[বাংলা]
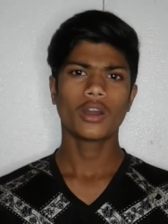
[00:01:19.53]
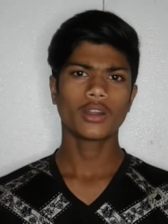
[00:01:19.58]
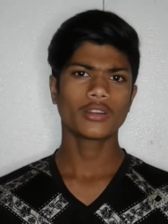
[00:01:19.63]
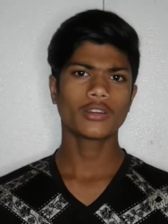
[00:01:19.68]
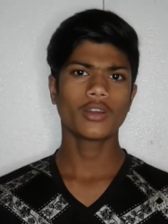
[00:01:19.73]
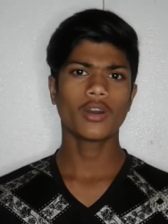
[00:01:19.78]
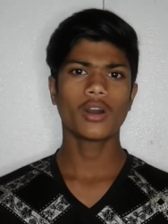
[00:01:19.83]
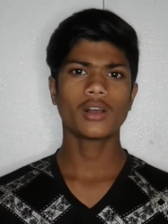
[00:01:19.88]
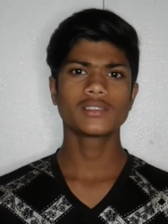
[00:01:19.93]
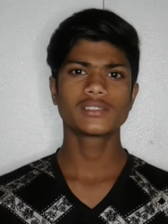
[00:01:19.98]
অন
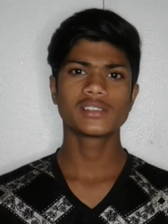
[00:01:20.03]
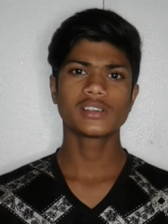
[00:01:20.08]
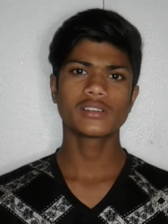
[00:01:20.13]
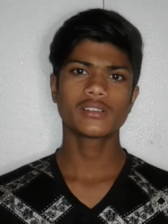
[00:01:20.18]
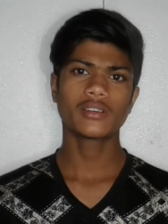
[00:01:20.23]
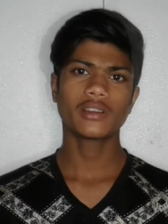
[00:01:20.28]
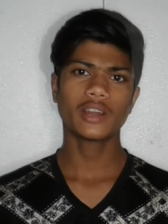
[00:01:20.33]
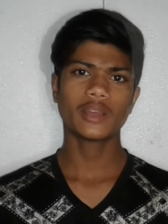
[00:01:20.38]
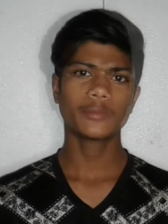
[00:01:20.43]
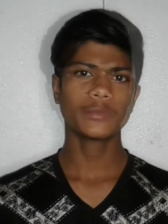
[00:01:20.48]
করে অল
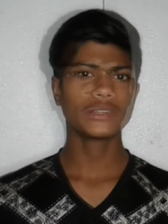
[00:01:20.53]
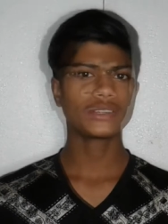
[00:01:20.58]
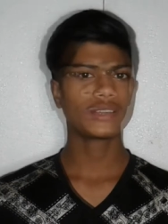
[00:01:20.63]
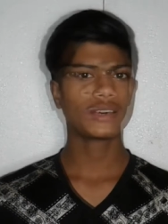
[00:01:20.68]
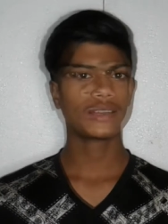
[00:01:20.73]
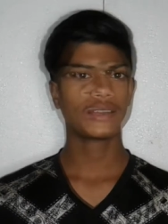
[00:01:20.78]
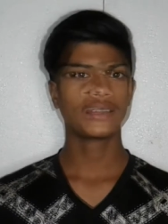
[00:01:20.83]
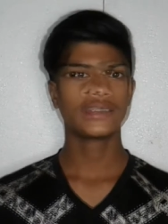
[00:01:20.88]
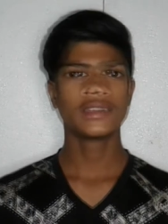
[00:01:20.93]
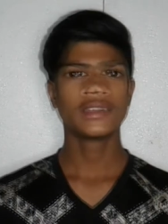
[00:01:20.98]
সিলেক্ট করে রাখবেন
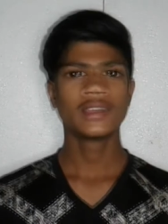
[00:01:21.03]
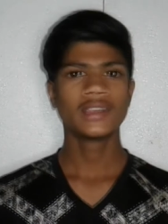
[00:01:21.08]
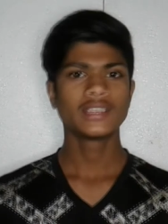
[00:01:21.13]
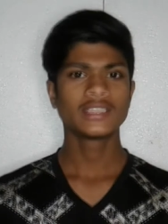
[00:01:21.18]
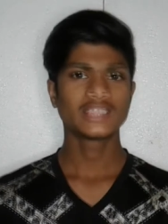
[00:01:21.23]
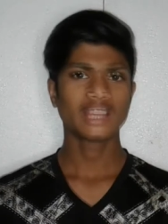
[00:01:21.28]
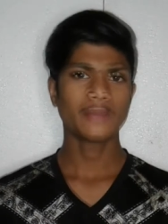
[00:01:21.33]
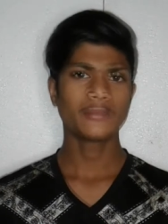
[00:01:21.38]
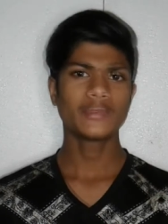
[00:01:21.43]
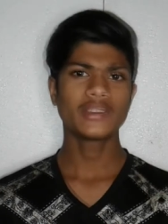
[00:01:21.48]
তাহলে
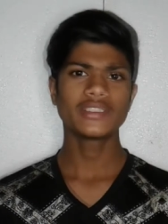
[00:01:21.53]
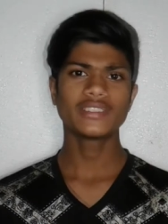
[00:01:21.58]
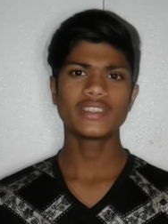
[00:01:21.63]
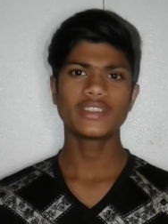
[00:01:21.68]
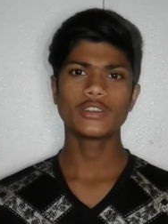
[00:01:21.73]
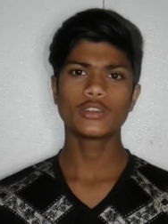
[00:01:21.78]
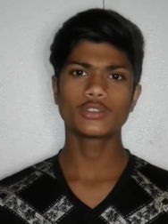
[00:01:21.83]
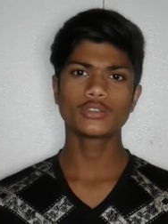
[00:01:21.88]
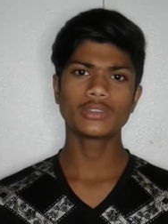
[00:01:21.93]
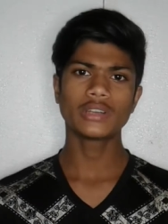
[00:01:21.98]
সামনের
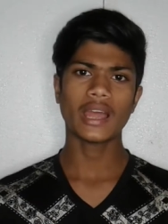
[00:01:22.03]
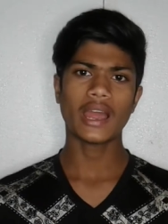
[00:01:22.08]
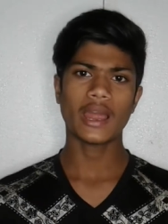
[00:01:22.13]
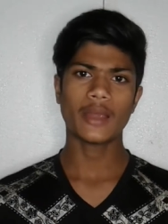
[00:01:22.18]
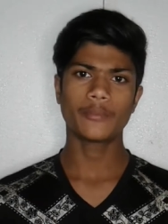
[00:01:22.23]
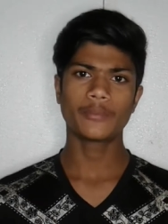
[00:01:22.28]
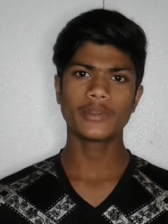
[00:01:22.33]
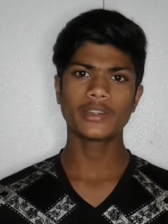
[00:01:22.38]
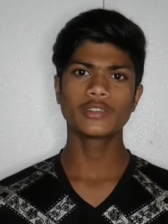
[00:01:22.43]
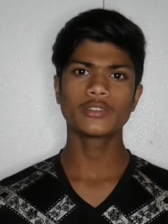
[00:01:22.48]
যে নতুন
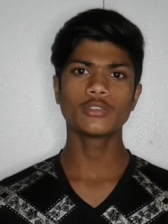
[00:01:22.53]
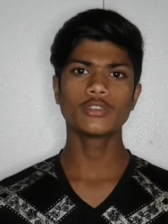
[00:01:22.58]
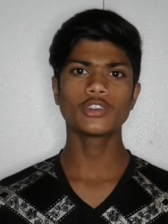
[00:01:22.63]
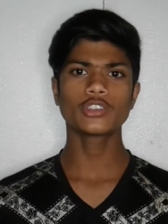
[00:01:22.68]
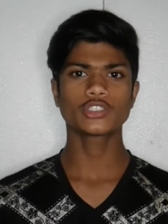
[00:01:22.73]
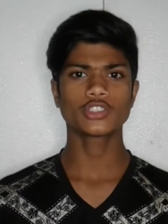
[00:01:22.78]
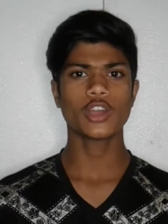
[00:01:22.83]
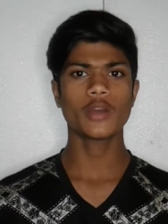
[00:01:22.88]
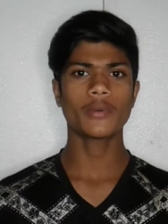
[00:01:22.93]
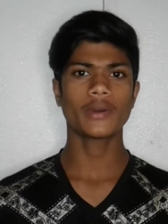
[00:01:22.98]

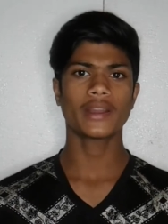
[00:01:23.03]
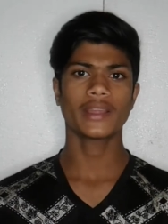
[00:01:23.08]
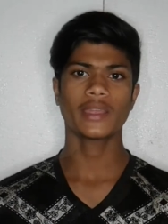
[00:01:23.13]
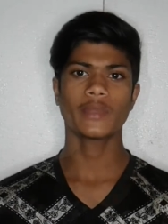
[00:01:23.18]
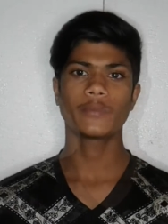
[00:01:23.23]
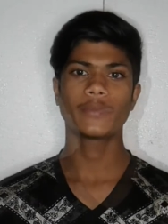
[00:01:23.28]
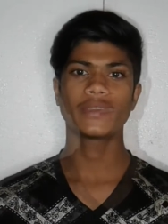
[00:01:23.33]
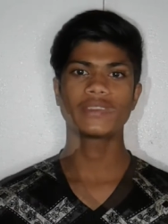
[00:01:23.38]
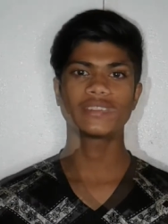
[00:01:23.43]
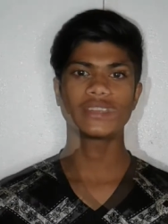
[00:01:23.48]
আপডেটগুলো সবার
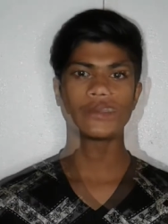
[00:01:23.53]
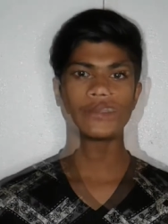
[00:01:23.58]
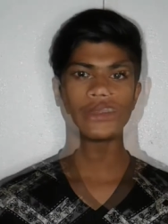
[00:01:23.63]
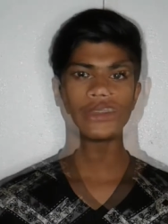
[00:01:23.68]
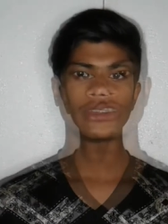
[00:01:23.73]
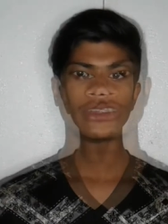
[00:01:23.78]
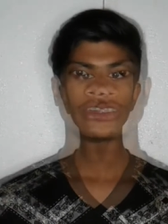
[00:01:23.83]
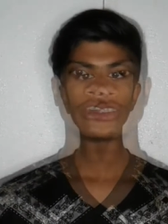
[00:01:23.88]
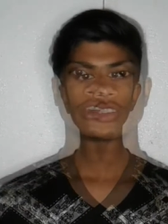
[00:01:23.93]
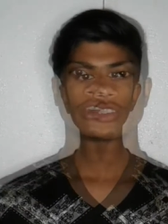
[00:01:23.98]
আগে পেয়ে
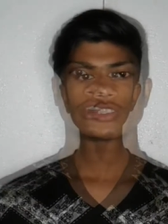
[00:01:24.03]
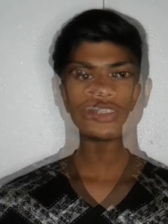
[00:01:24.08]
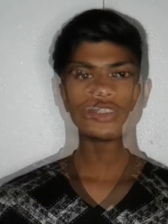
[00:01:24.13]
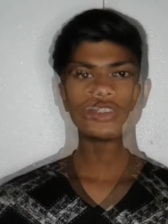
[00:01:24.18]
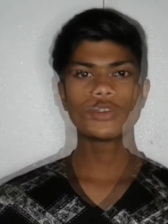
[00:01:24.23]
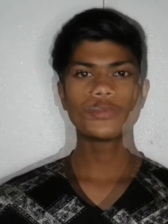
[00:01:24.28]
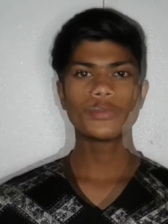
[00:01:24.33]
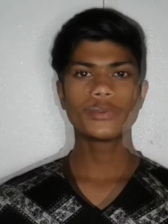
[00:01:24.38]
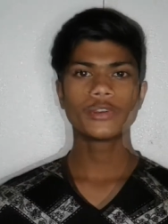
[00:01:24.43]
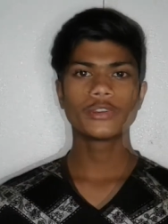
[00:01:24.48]
যাবেন তো
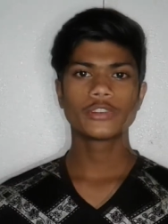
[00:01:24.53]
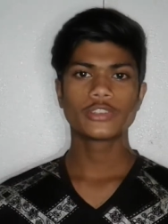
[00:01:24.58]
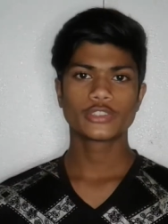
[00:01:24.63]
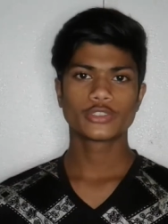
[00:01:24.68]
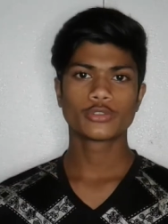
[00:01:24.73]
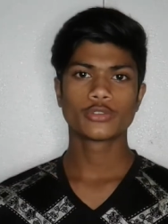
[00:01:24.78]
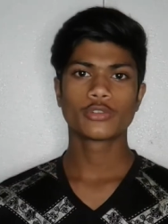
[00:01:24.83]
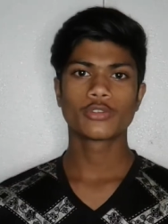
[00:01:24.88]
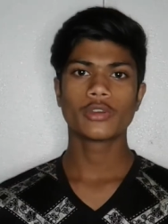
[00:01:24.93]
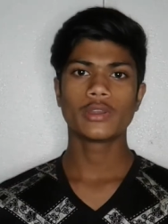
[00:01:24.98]
চলুন ভিডিও
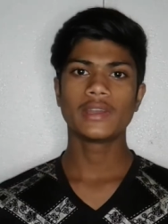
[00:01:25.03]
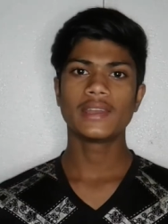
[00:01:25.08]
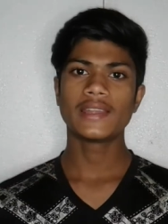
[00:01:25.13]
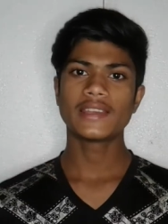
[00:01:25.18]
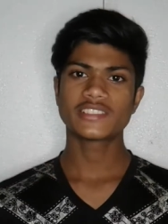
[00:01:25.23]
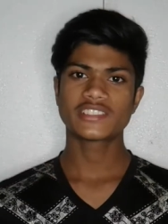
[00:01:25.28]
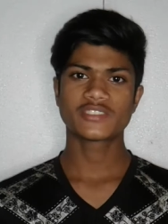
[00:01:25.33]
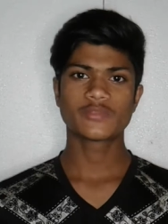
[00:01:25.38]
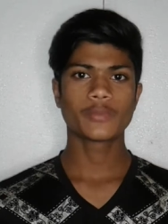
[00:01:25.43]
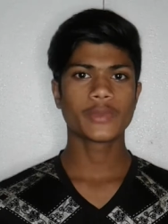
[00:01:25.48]
ভিডিওটি শুরু করে
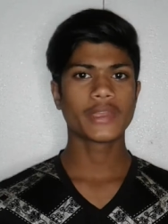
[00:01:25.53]
লেস